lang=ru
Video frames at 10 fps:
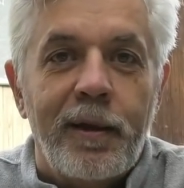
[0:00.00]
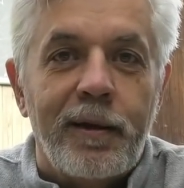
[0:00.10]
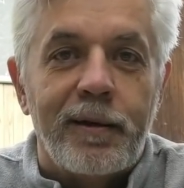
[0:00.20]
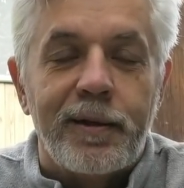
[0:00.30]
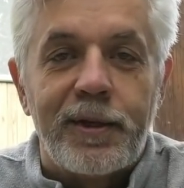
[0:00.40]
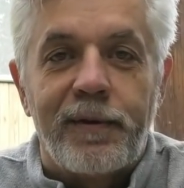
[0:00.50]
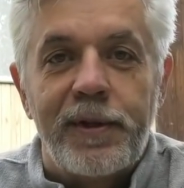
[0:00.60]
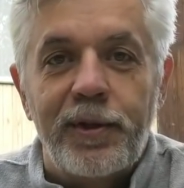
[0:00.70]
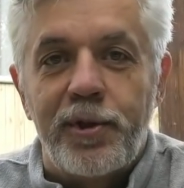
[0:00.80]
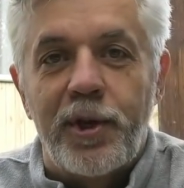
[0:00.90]

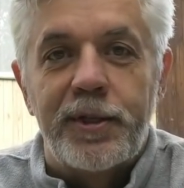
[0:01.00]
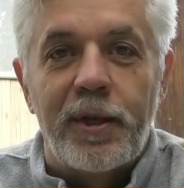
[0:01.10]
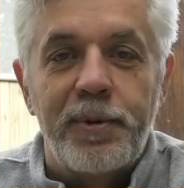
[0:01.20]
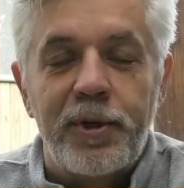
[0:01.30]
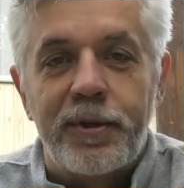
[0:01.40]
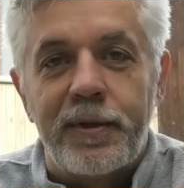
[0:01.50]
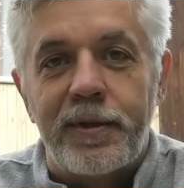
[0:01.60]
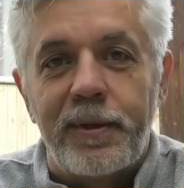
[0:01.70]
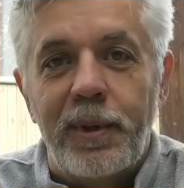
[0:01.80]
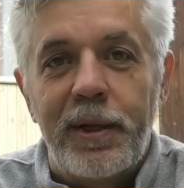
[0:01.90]
захватил часть общественной
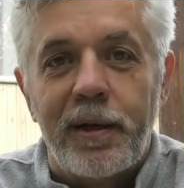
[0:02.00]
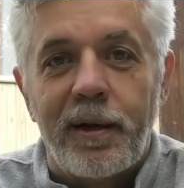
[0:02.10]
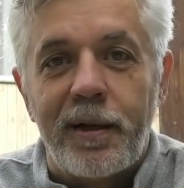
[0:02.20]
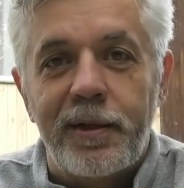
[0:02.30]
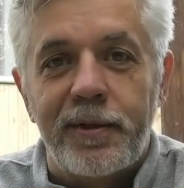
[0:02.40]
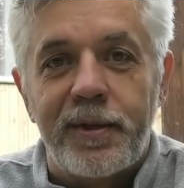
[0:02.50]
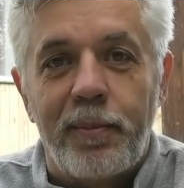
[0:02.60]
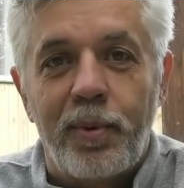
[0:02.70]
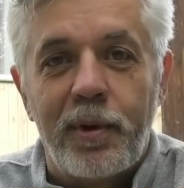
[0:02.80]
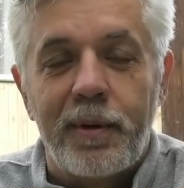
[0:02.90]
земли, огородил
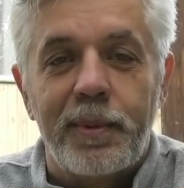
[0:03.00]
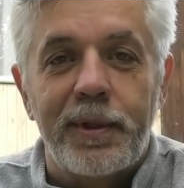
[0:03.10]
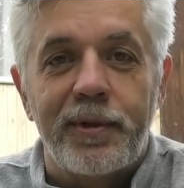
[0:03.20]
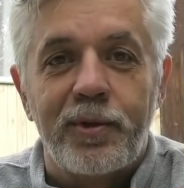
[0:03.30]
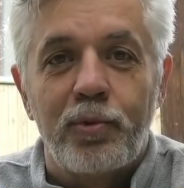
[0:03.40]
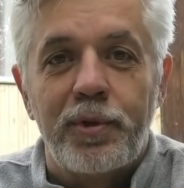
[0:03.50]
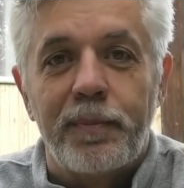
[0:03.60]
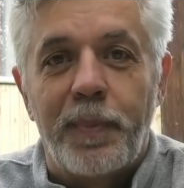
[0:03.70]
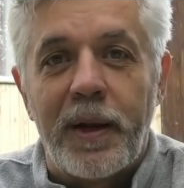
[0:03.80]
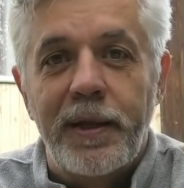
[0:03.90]
забором и
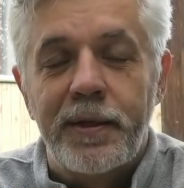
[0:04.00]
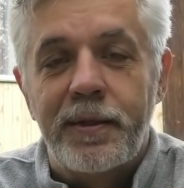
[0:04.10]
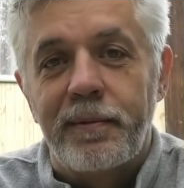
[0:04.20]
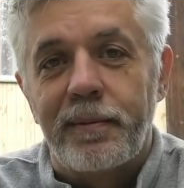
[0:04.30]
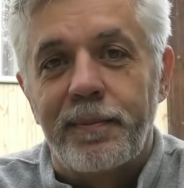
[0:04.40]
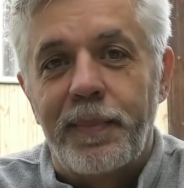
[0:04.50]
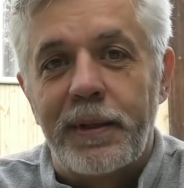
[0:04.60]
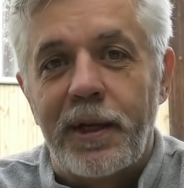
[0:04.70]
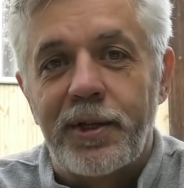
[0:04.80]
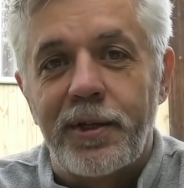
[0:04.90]
сузил проезд по
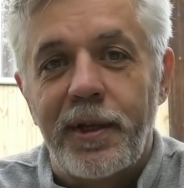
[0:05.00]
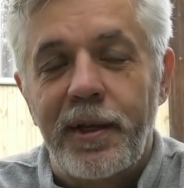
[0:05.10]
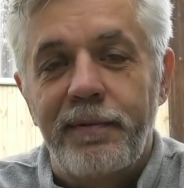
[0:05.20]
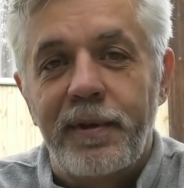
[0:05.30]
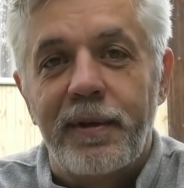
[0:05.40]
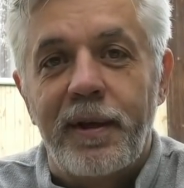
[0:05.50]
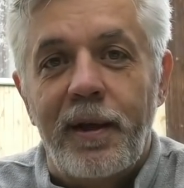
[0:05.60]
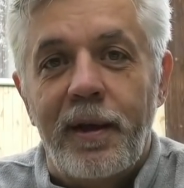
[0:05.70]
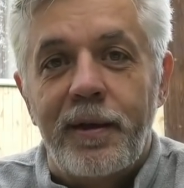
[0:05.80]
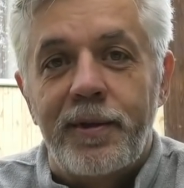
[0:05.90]
нашей деревне,
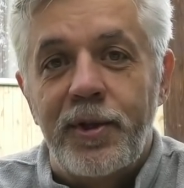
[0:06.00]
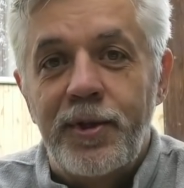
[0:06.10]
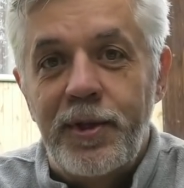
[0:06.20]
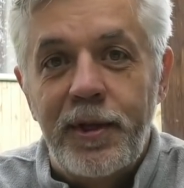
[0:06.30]
снести